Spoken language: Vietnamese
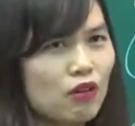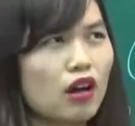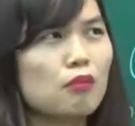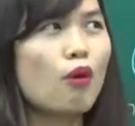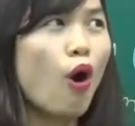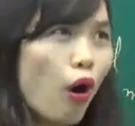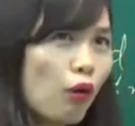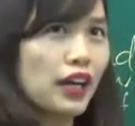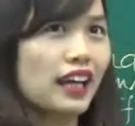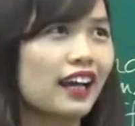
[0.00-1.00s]
chán hoặc là
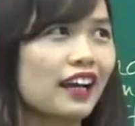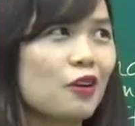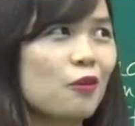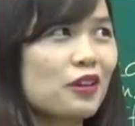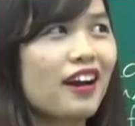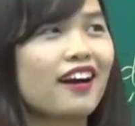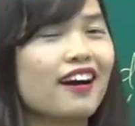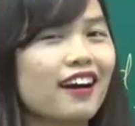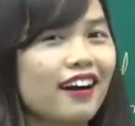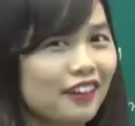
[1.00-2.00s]
boring, đúng không nhỉ?
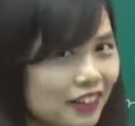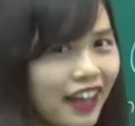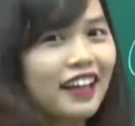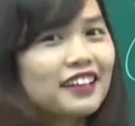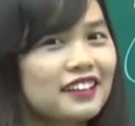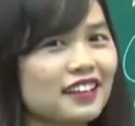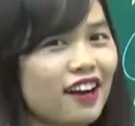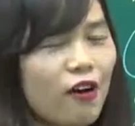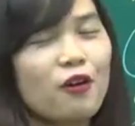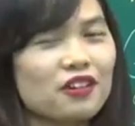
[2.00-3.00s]
Ok, thế
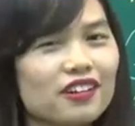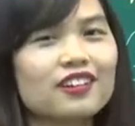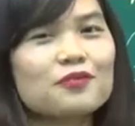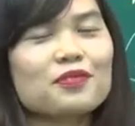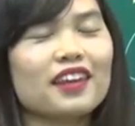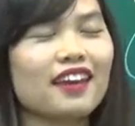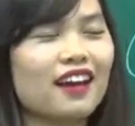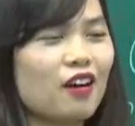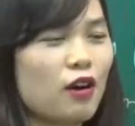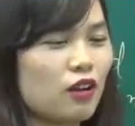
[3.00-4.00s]
thì O R,
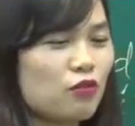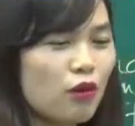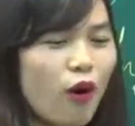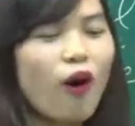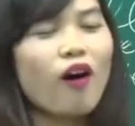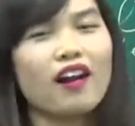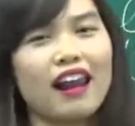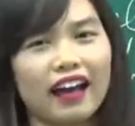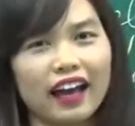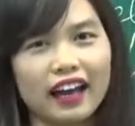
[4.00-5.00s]
à, hoặc là floor
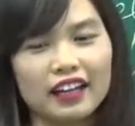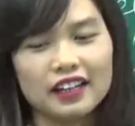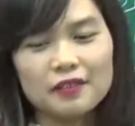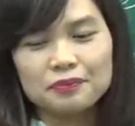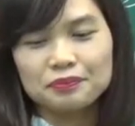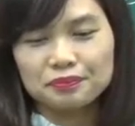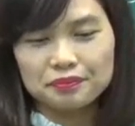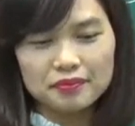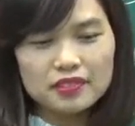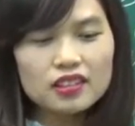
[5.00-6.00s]
là cái
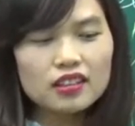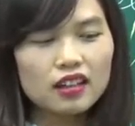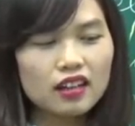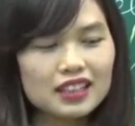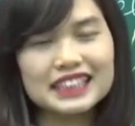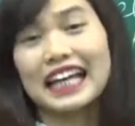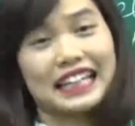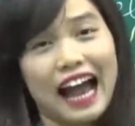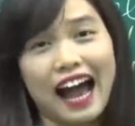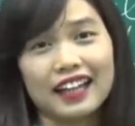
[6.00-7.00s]
à,
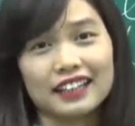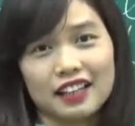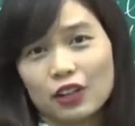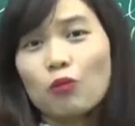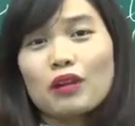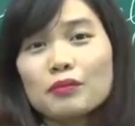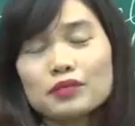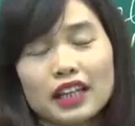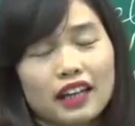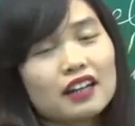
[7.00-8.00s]
sàn nhà. Thì đấy cũng
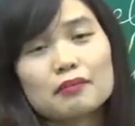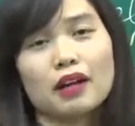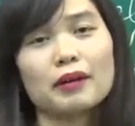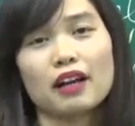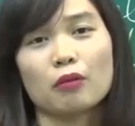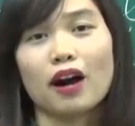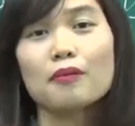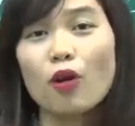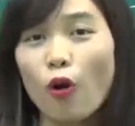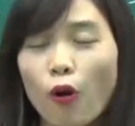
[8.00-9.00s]
là những cái cách mà các bạn đọc
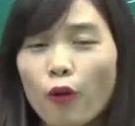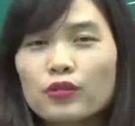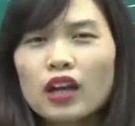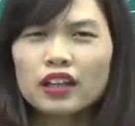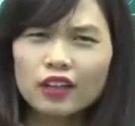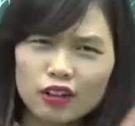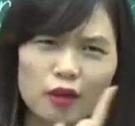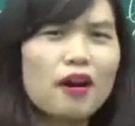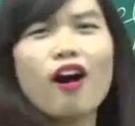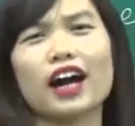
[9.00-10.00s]
là âm O. Thế
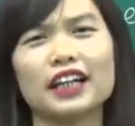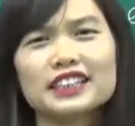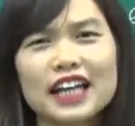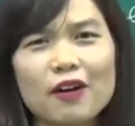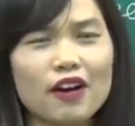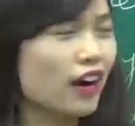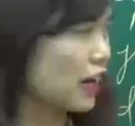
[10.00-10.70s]
còn âm O ngắn thì sao?